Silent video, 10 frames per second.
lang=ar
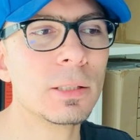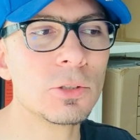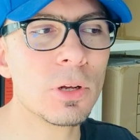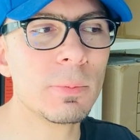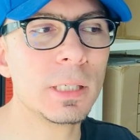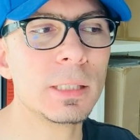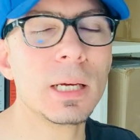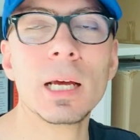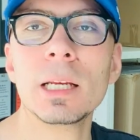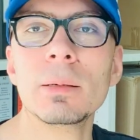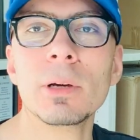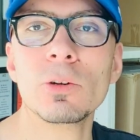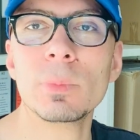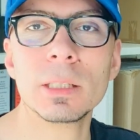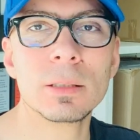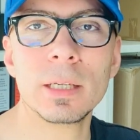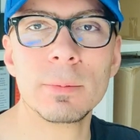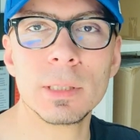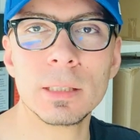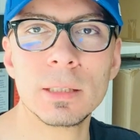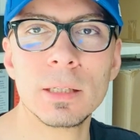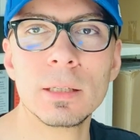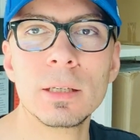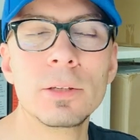ان جيرماني ده عليه معلومات قيمه جدا